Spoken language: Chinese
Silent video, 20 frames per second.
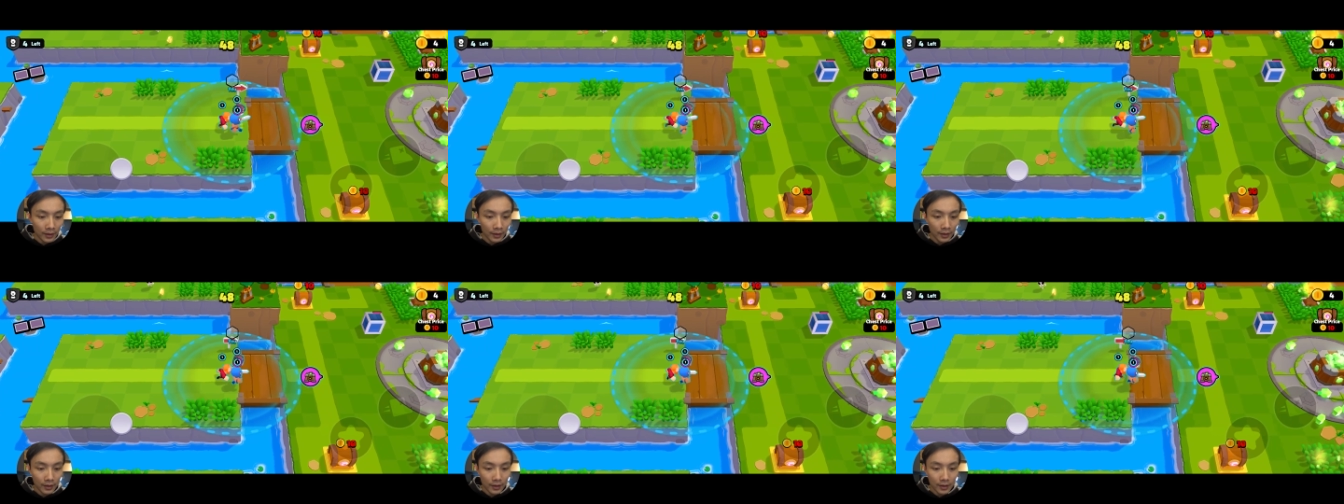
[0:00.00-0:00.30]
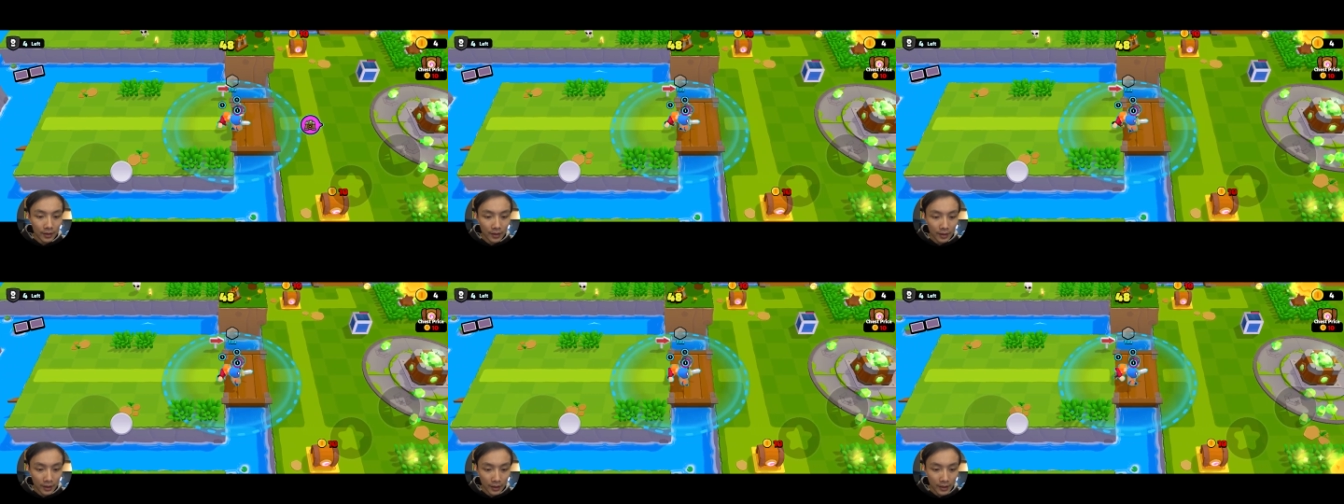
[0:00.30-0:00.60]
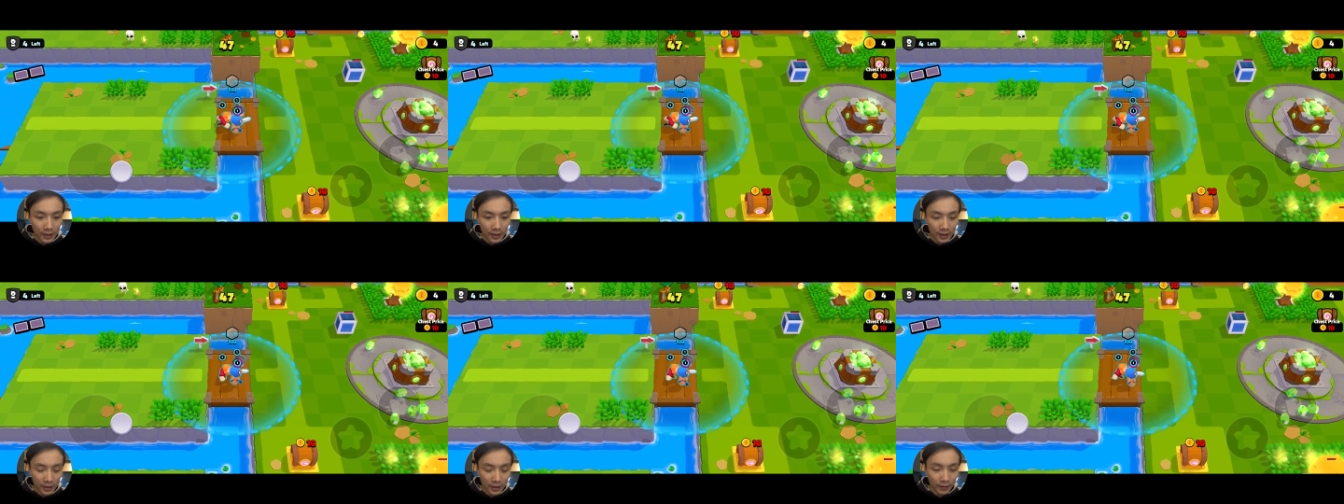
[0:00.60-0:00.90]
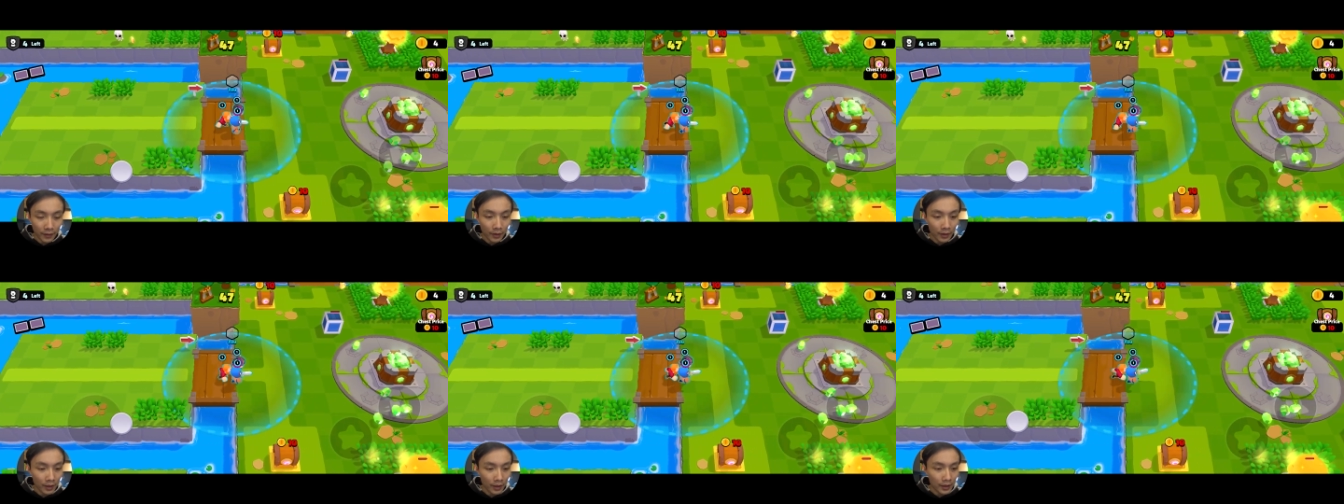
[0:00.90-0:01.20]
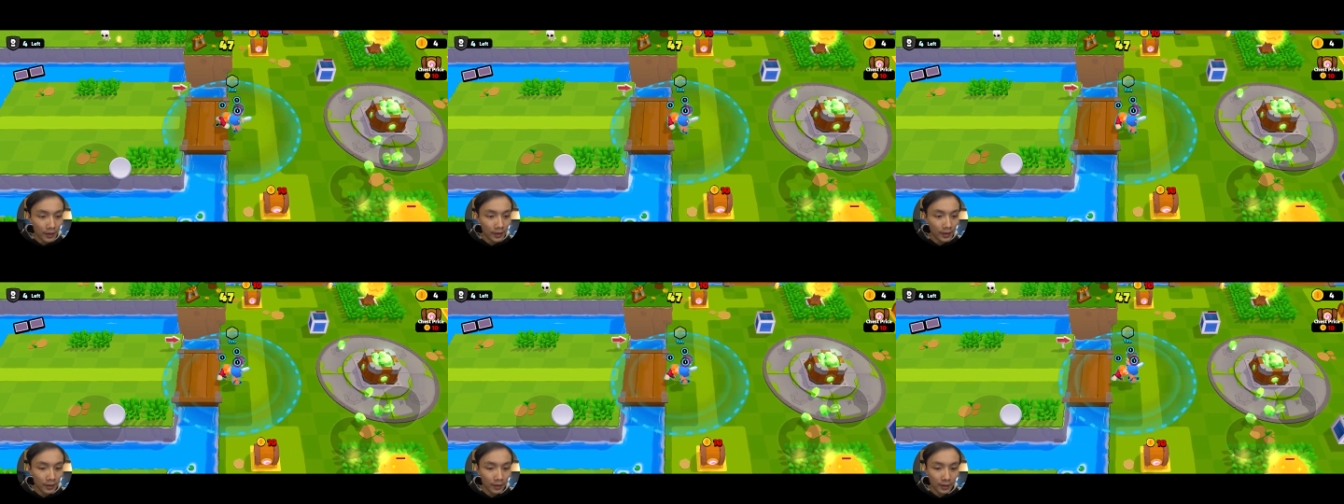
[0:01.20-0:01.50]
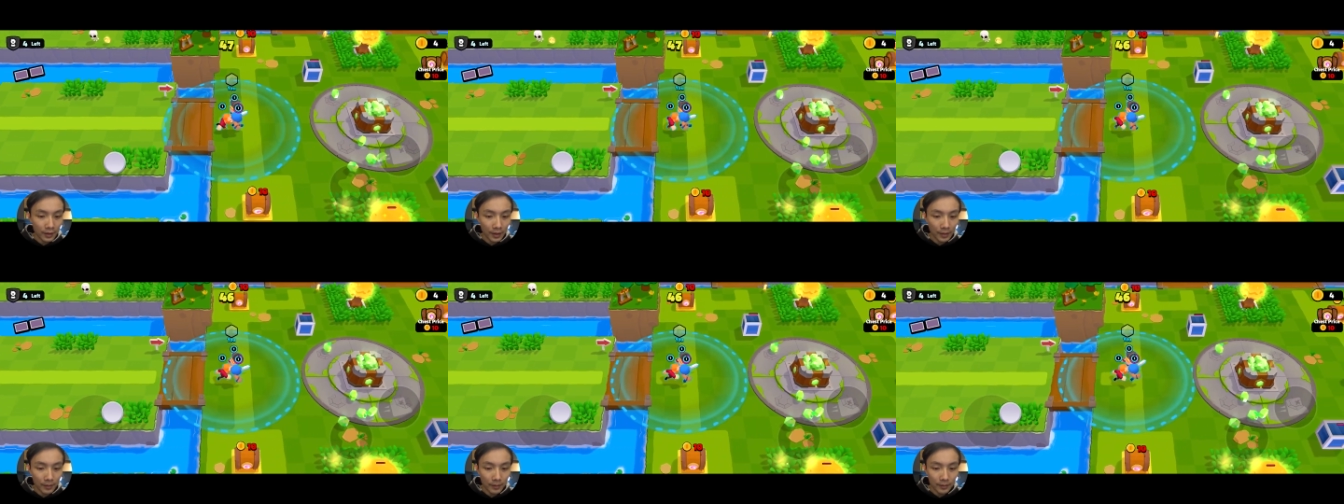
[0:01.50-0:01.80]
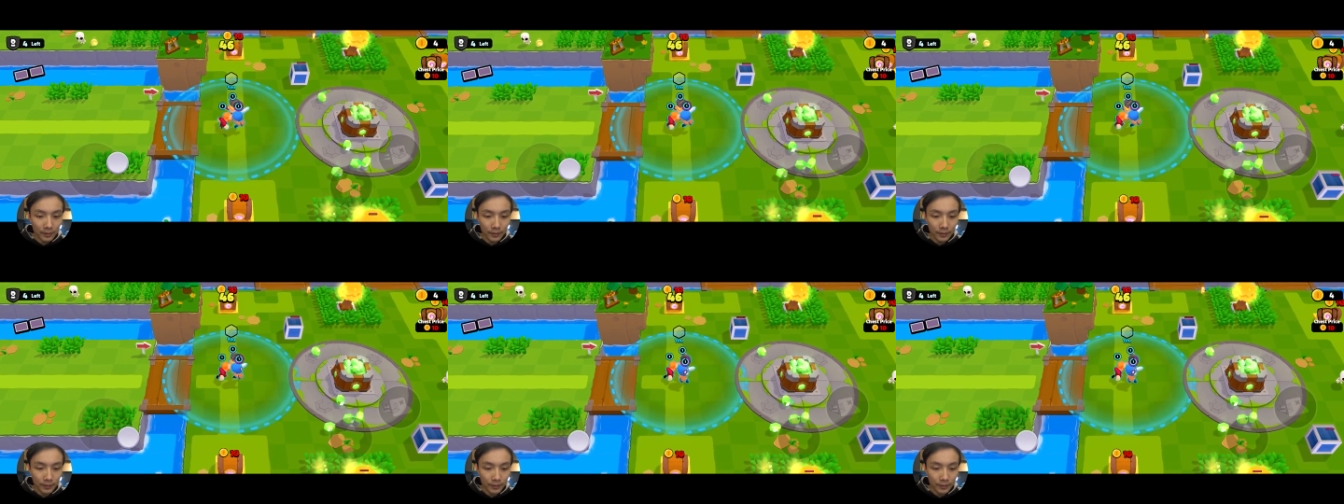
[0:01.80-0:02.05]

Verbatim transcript: 的整体设计风格是有点，